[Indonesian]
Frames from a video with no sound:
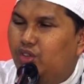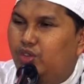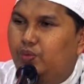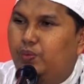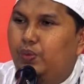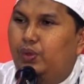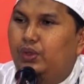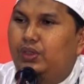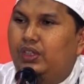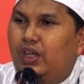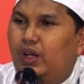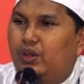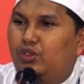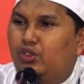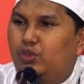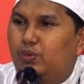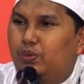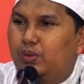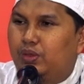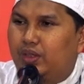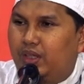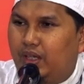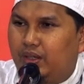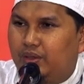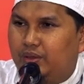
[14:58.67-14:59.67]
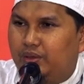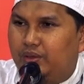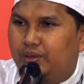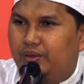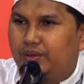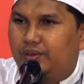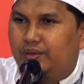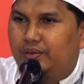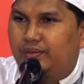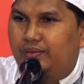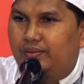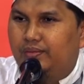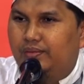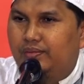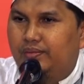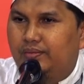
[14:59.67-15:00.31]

10 tahun, 10 tahun.